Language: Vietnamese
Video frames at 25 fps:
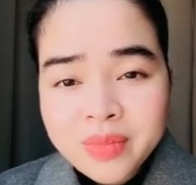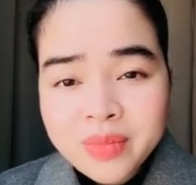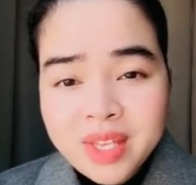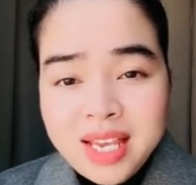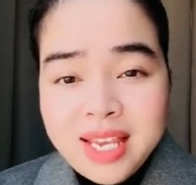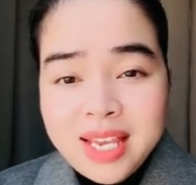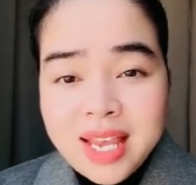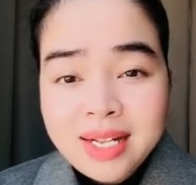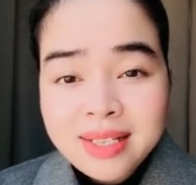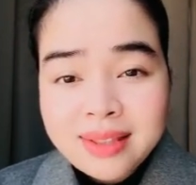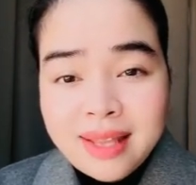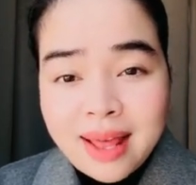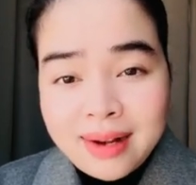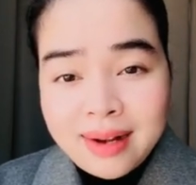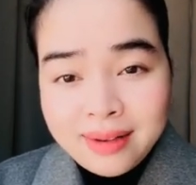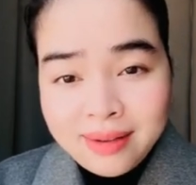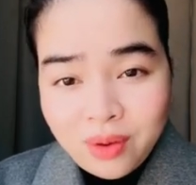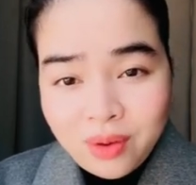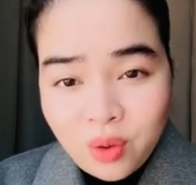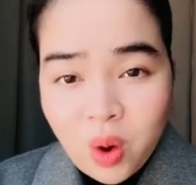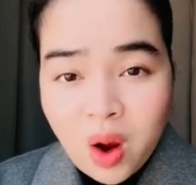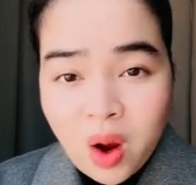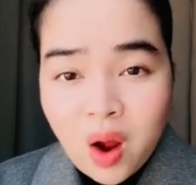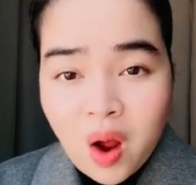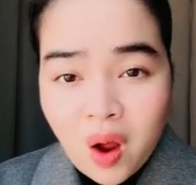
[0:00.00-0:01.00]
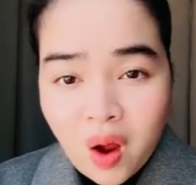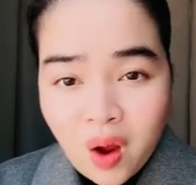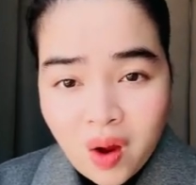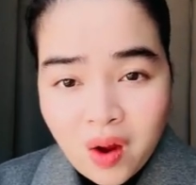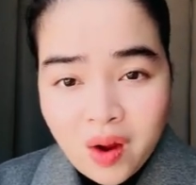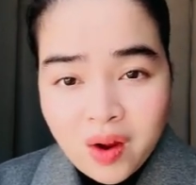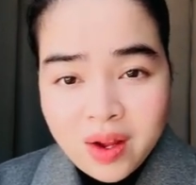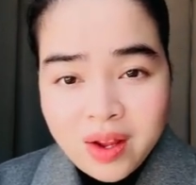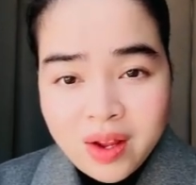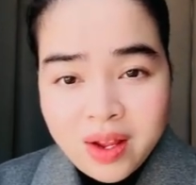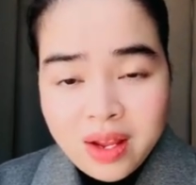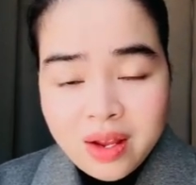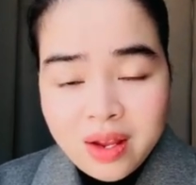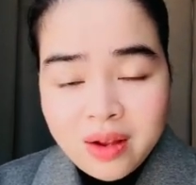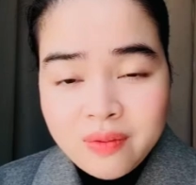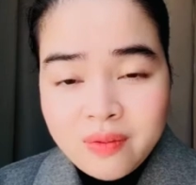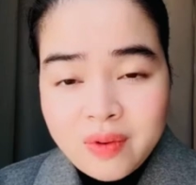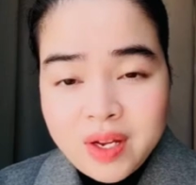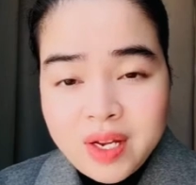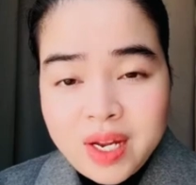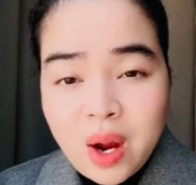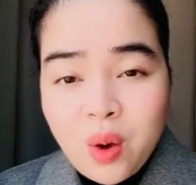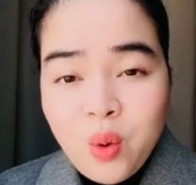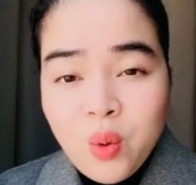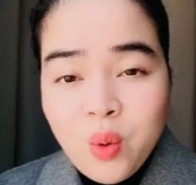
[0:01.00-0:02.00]
cái danh tánh của họ
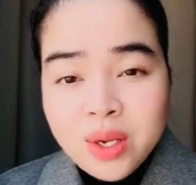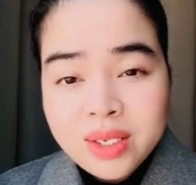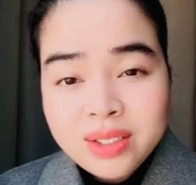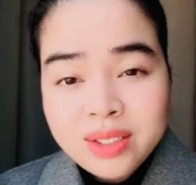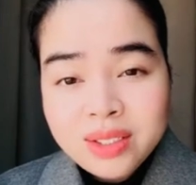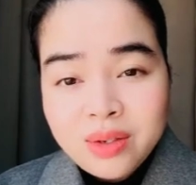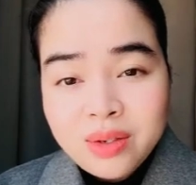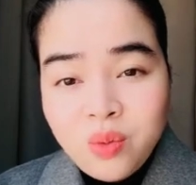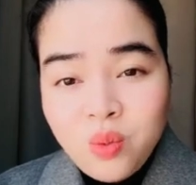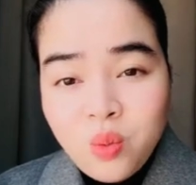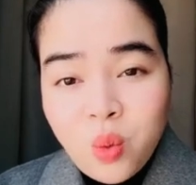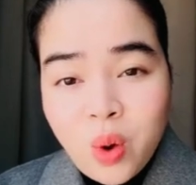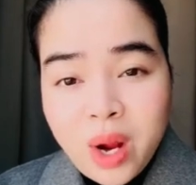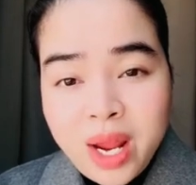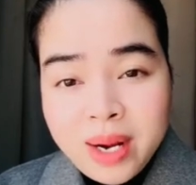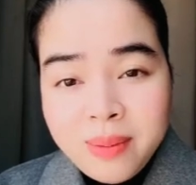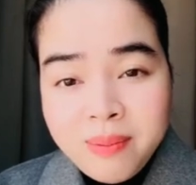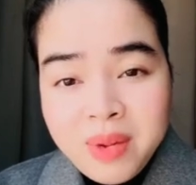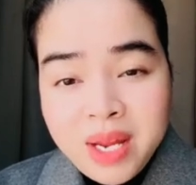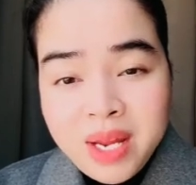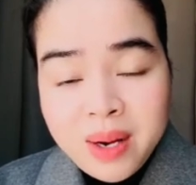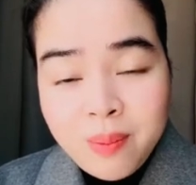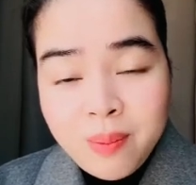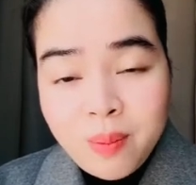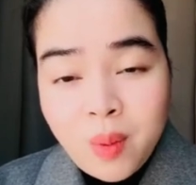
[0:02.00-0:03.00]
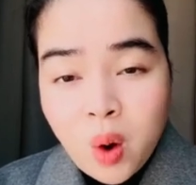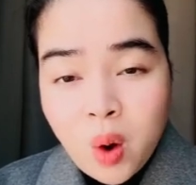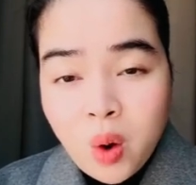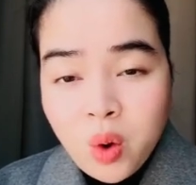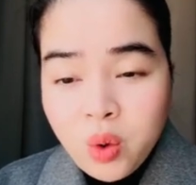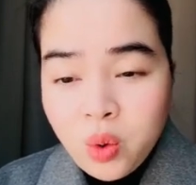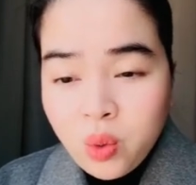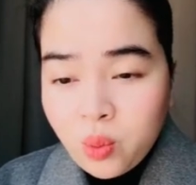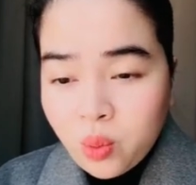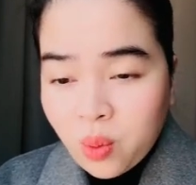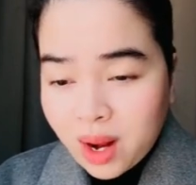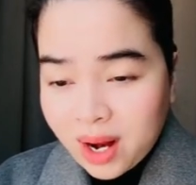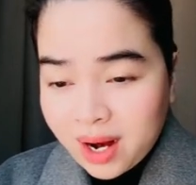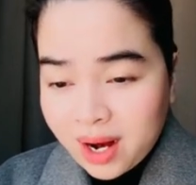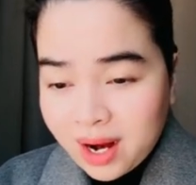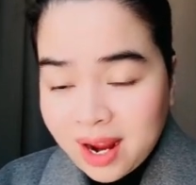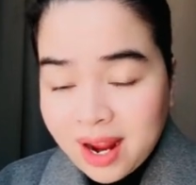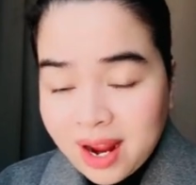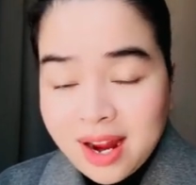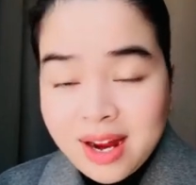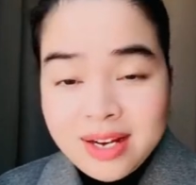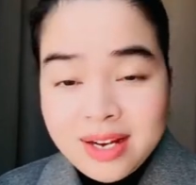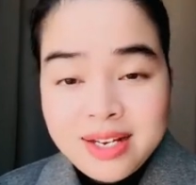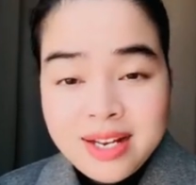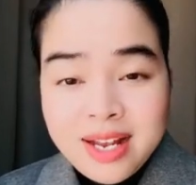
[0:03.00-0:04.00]
và giấu cái sự quen biết mối quan
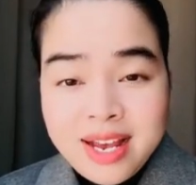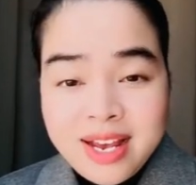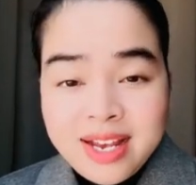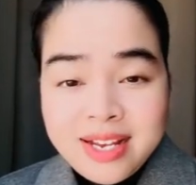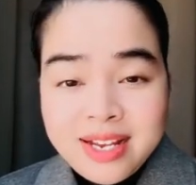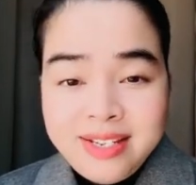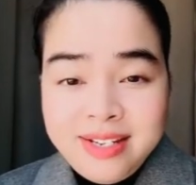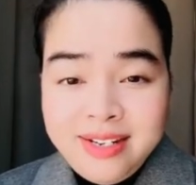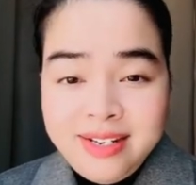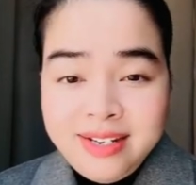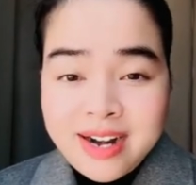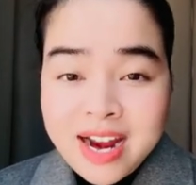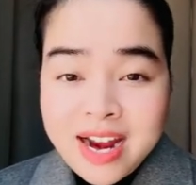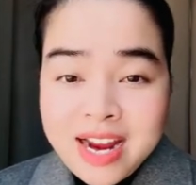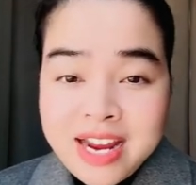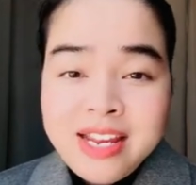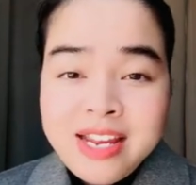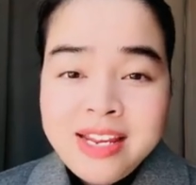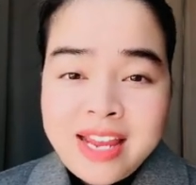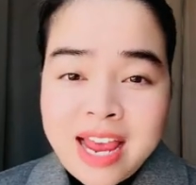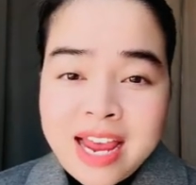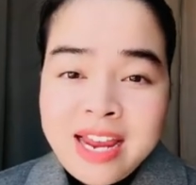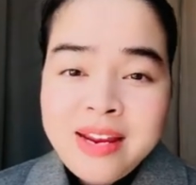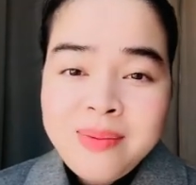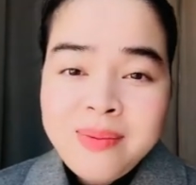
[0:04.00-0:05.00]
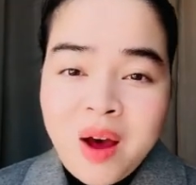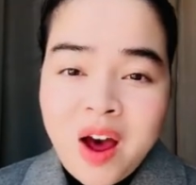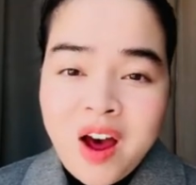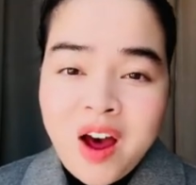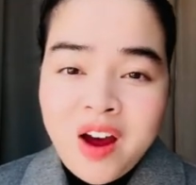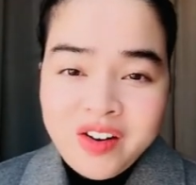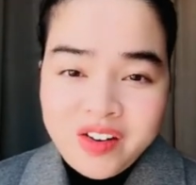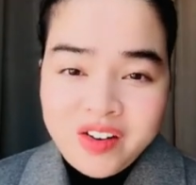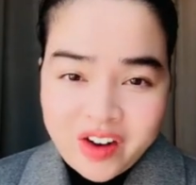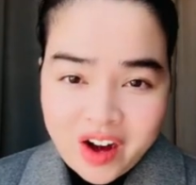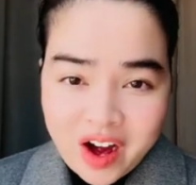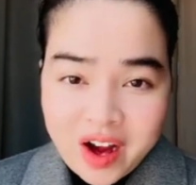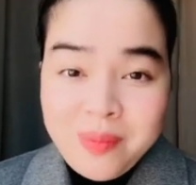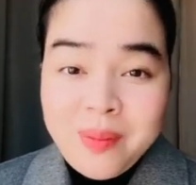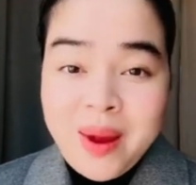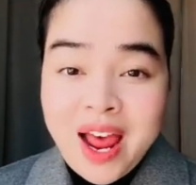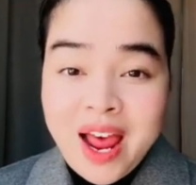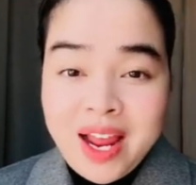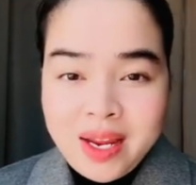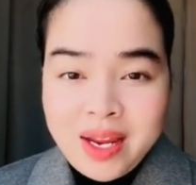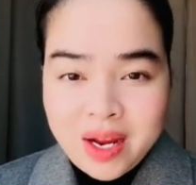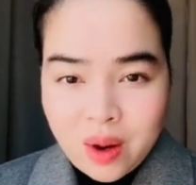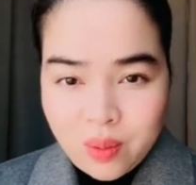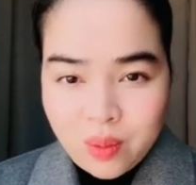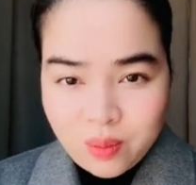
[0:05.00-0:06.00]
hệ dây dây mơ rễ má
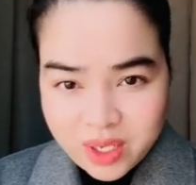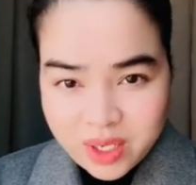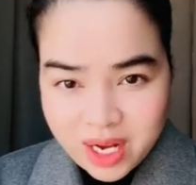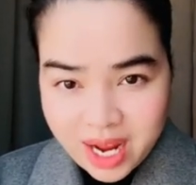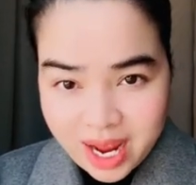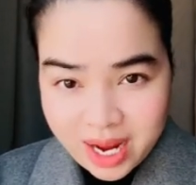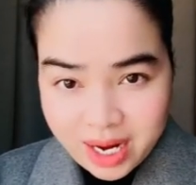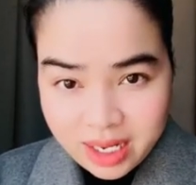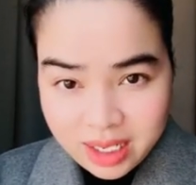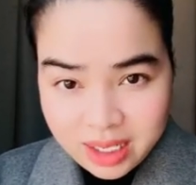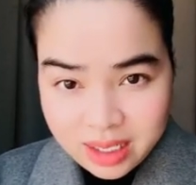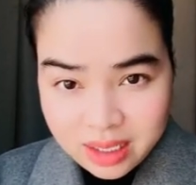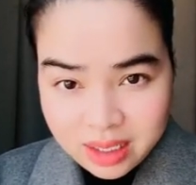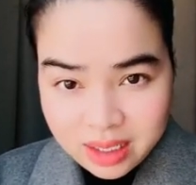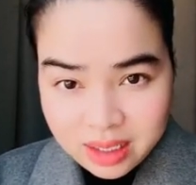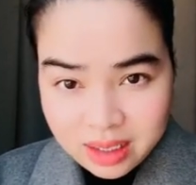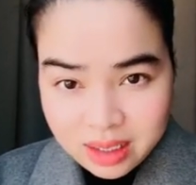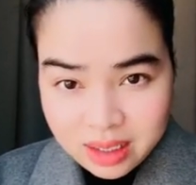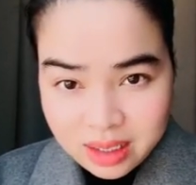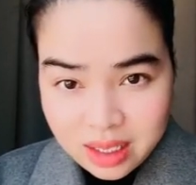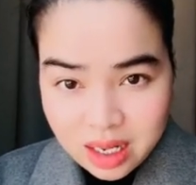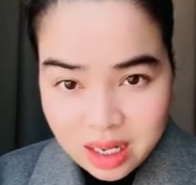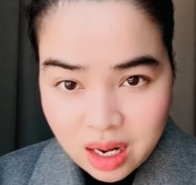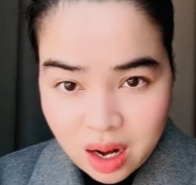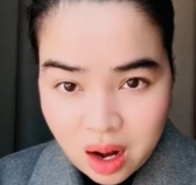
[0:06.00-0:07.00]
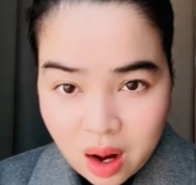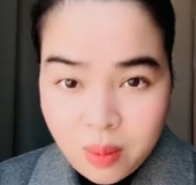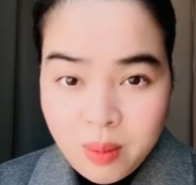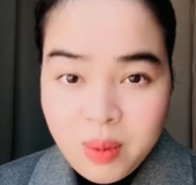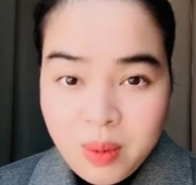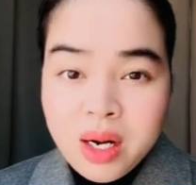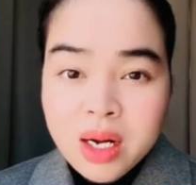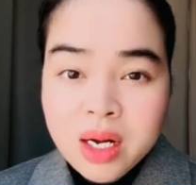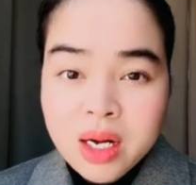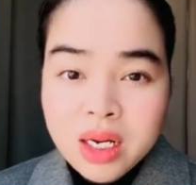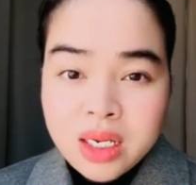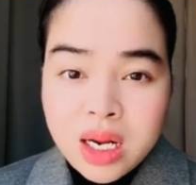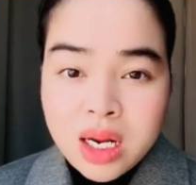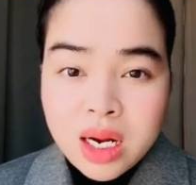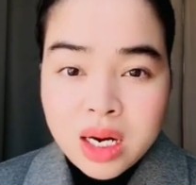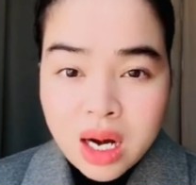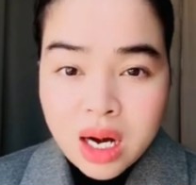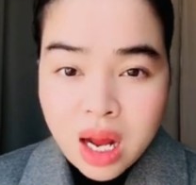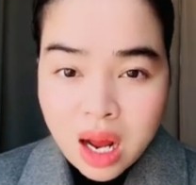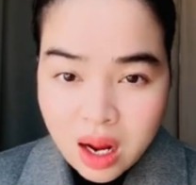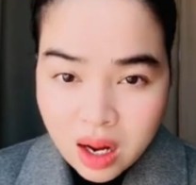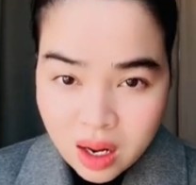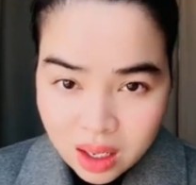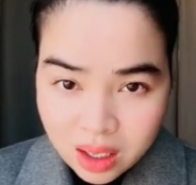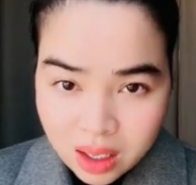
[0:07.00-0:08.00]
với cộng sản nên họ mới được cái chức
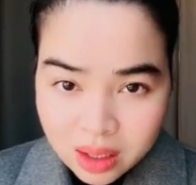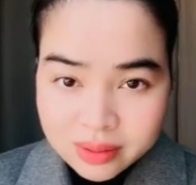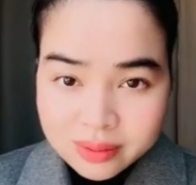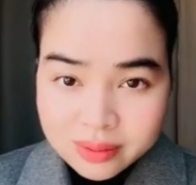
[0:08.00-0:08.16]
đó